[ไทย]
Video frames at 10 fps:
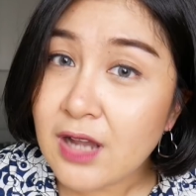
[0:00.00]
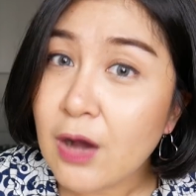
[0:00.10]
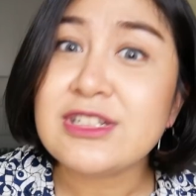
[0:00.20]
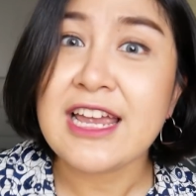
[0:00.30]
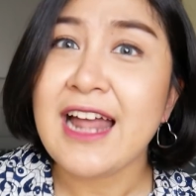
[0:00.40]

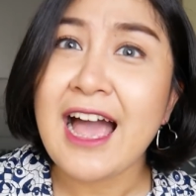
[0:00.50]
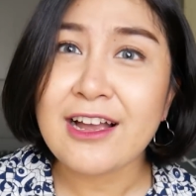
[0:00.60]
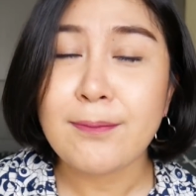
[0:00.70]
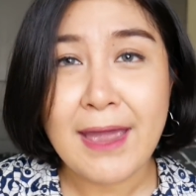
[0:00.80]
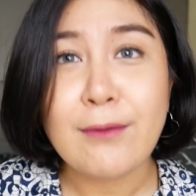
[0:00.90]
เขาใช้ได้
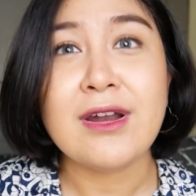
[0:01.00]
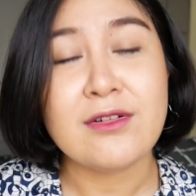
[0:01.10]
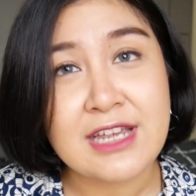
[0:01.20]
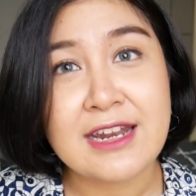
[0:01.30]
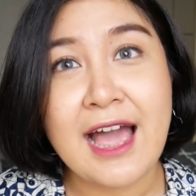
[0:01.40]
ก็แปลว่า
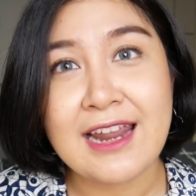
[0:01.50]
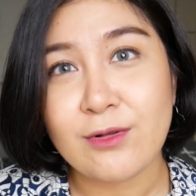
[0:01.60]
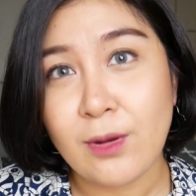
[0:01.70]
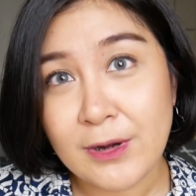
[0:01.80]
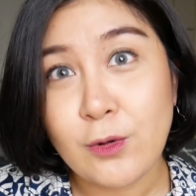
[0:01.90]
เราใช้ได้
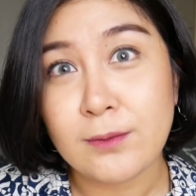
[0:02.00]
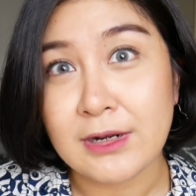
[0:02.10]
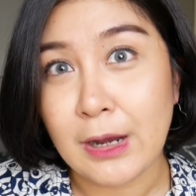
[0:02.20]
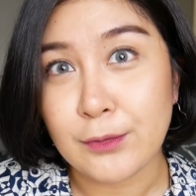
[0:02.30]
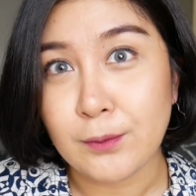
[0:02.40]
เราก็เป็นคนเห
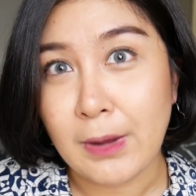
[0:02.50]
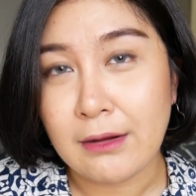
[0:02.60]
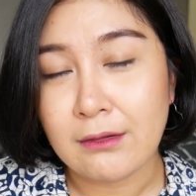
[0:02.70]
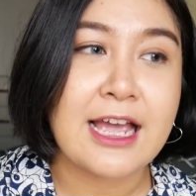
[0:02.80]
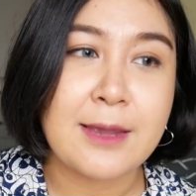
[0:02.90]
มือนเขาถูกไหม
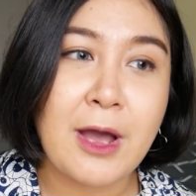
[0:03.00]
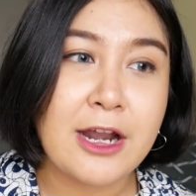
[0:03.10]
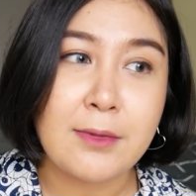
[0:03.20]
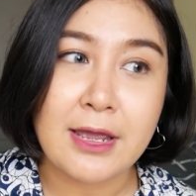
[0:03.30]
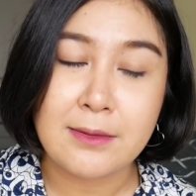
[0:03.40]
ใช้ผ้าอ
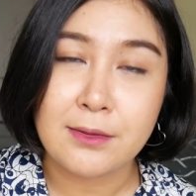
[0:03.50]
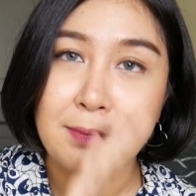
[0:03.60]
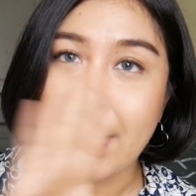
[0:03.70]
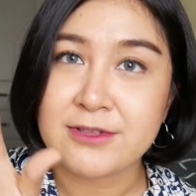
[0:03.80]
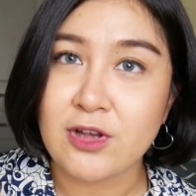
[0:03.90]
นามัย
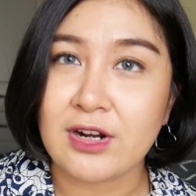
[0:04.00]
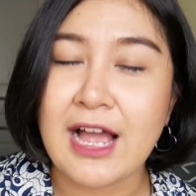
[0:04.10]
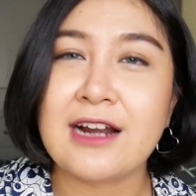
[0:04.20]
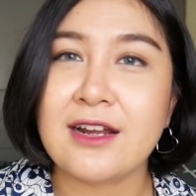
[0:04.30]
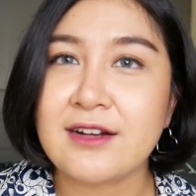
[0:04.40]
แบบสอด
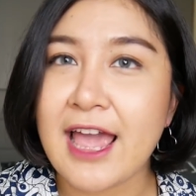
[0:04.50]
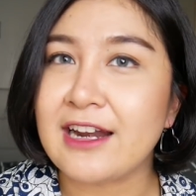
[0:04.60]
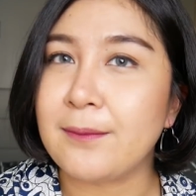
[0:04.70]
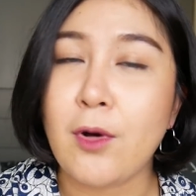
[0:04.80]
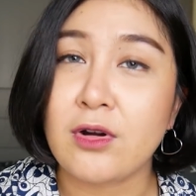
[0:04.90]
ครั้งแร
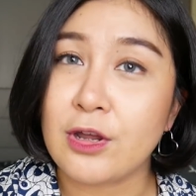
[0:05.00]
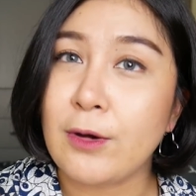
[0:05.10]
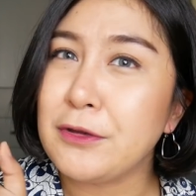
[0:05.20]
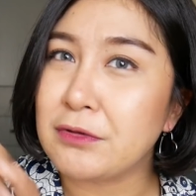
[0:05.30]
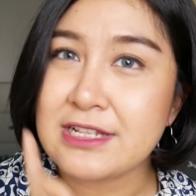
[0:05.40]
กๆแต่บอกเลย
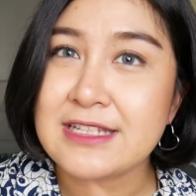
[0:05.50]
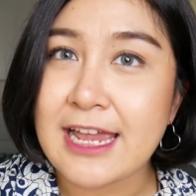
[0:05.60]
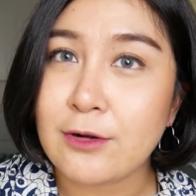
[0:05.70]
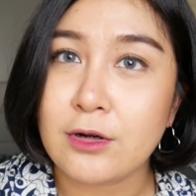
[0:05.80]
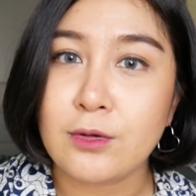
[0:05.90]
ว่าอยู่ที่ใจ
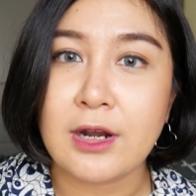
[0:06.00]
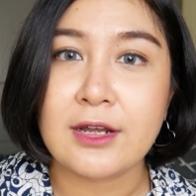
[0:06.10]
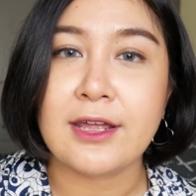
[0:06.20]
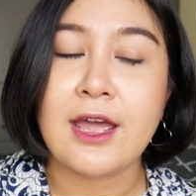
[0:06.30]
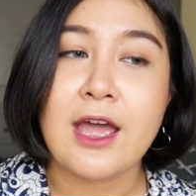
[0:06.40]
ล้วนๆ
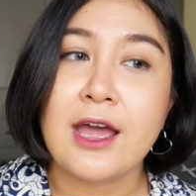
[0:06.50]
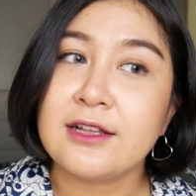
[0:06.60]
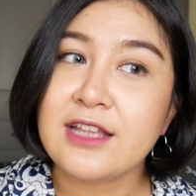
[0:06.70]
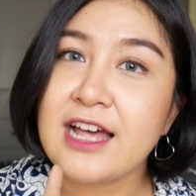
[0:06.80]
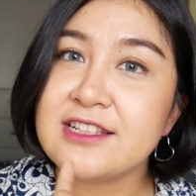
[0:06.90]
เลย
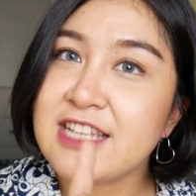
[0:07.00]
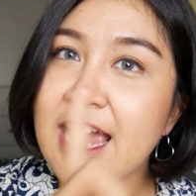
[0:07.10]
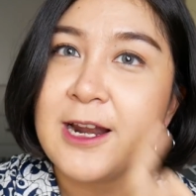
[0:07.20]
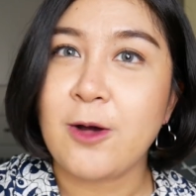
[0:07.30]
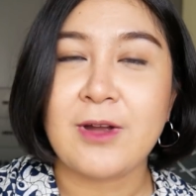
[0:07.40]
ถ้าใจ
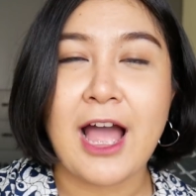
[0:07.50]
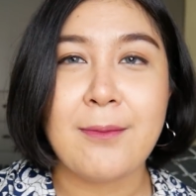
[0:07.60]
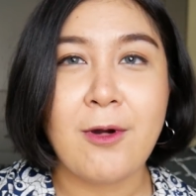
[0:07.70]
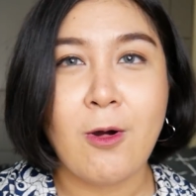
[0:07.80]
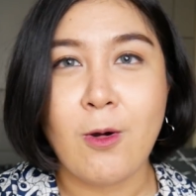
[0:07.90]
เรากล้า
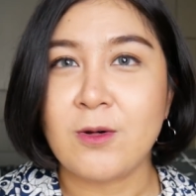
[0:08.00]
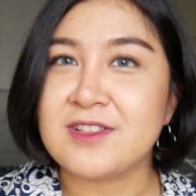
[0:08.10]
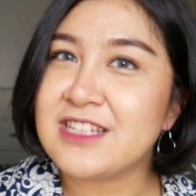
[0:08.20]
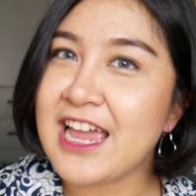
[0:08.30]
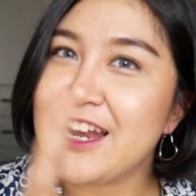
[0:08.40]
พอ
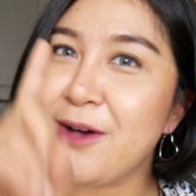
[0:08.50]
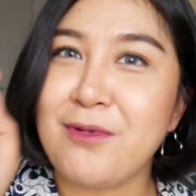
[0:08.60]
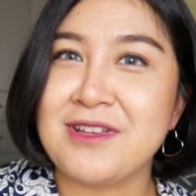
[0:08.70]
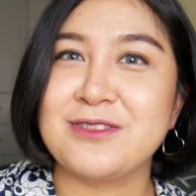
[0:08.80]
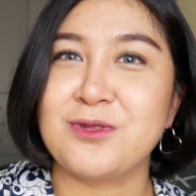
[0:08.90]
ใจเรา
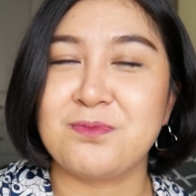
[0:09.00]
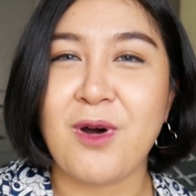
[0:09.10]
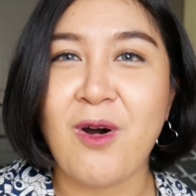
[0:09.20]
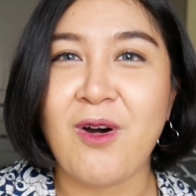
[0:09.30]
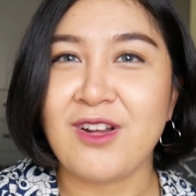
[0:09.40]
บริสุทธิ์
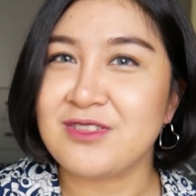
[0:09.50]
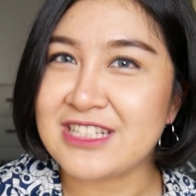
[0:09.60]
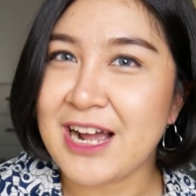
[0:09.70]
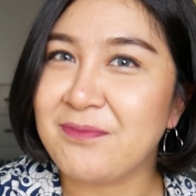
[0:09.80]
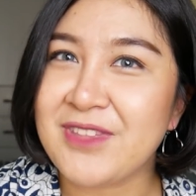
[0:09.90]
พอเรา
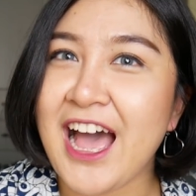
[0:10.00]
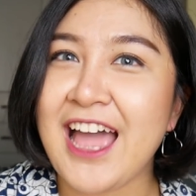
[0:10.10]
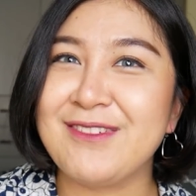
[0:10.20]
จะทำได้